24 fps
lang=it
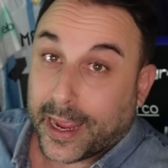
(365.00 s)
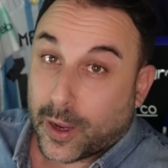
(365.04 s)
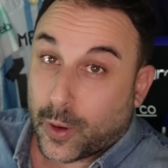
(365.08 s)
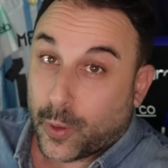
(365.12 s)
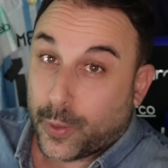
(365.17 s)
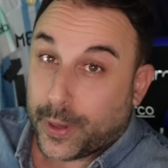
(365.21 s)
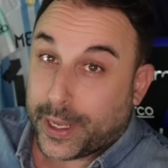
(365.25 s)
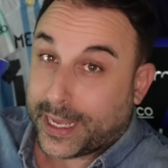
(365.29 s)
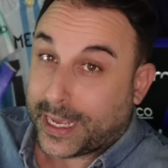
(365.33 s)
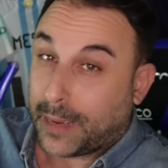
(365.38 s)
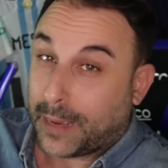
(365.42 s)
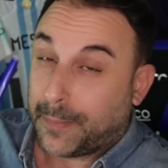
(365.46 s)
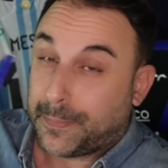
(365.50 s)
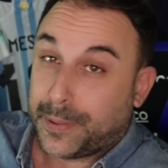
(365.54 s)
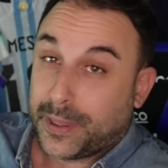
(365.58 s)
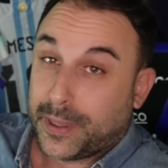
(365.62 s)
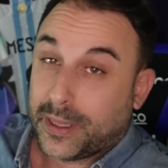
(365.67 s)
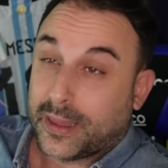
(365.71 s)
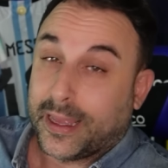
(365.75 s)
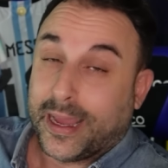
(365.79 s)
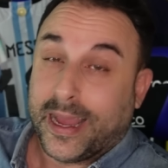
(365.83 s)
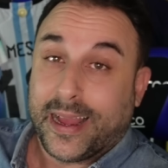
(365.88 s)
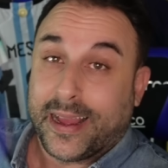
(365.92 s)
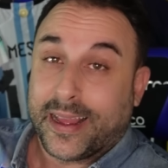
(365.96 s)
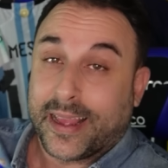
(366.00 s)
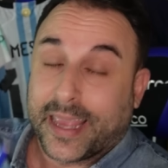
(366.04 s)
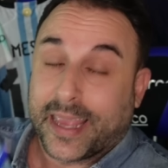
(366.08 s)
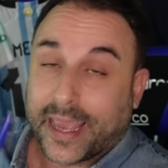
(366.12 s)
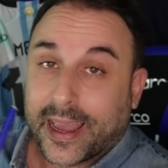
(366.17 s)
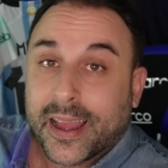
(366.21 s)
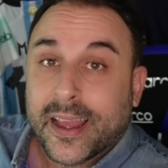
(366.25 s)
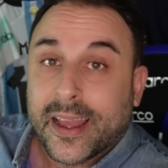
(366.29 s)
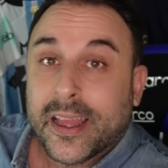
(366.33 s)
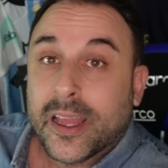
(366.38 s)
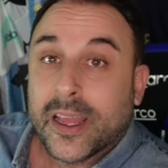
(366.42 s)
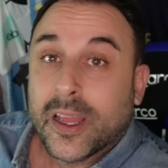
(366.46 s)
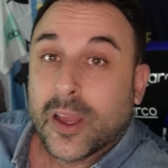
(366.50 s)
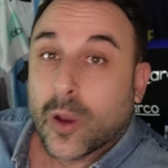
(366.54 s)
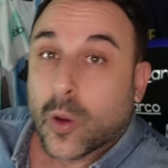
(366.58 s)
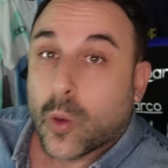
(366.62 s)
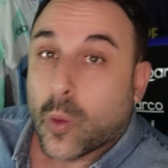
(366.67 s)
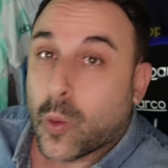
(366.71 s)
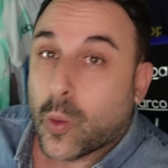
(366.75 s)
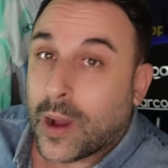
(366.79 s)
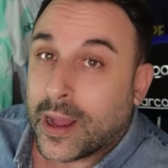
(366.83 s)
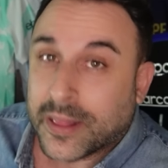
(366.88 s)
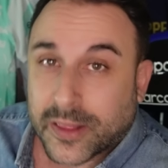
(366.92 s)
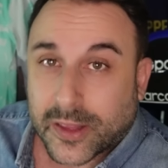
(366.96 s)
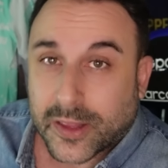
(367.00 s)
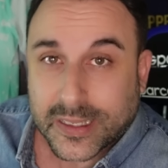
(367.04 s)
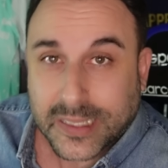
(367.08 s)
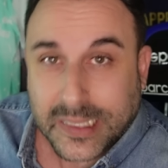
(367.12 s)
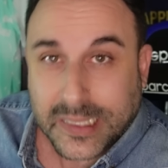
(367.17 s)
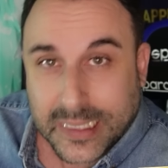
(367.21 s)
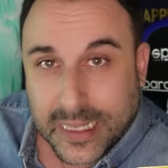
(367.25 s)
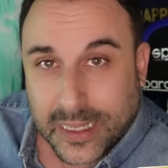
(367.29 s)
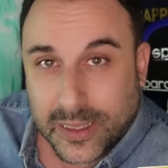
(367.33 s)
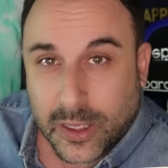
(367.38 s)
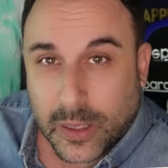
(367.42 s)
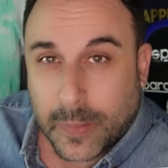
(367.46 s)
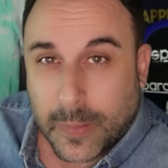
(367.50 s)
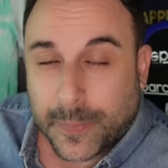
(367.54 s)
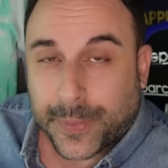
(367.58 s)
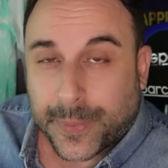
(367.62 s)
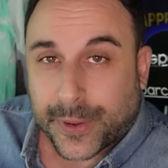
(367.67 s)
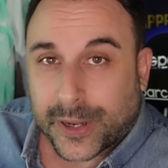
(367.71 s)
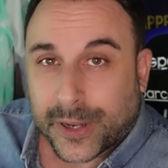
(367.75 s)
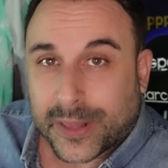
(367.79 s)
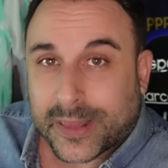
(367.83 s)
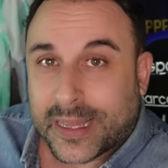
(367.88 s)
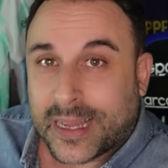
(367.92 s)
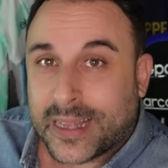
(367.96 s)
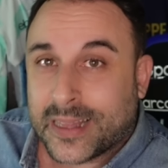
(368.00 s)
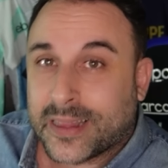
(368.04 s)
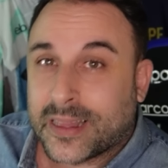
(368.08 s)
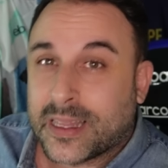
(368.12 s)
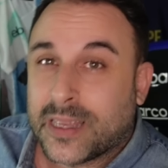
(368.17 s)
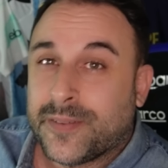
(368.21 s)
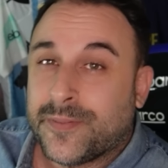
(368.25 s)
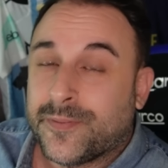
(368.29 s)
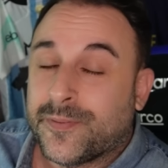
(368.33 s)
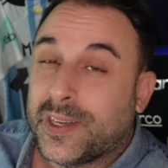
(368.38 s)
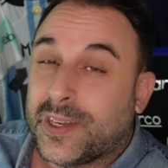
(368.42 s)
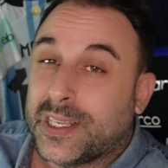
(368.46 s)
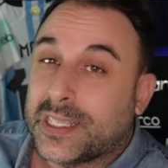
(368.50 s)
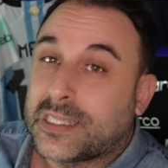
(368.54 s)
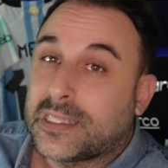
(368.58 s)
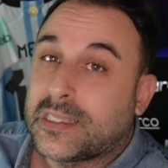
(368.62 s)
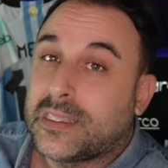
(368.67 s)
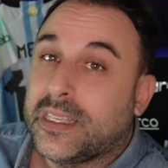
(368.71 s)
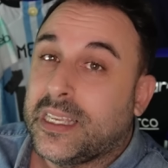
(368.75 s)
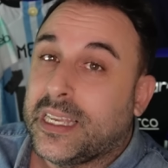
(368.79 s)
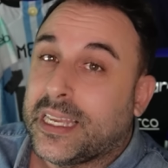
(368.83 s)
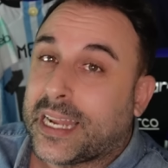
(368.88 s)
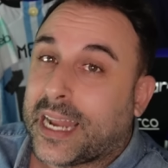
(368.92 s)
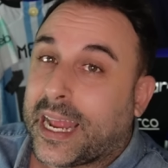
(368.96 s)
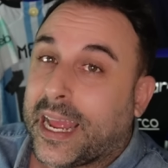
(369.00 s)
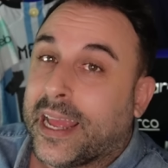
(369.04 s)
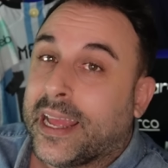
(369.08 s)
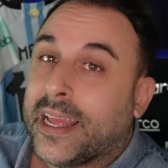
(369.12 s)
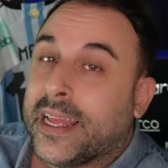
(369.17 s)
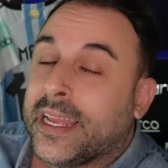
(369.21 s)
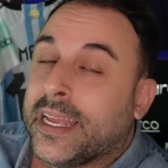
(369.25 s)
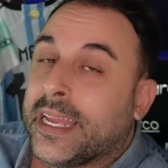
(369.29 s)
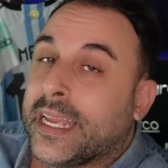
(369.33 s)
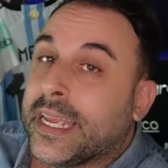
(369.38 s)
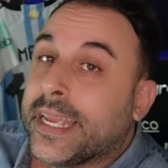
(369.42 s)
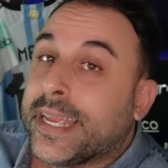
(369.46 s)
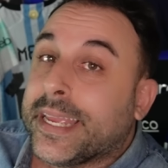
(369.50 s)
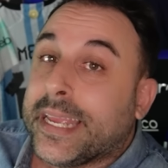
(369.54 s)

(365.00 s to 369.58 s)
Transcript: e qui capite anche quanto è stato importante investire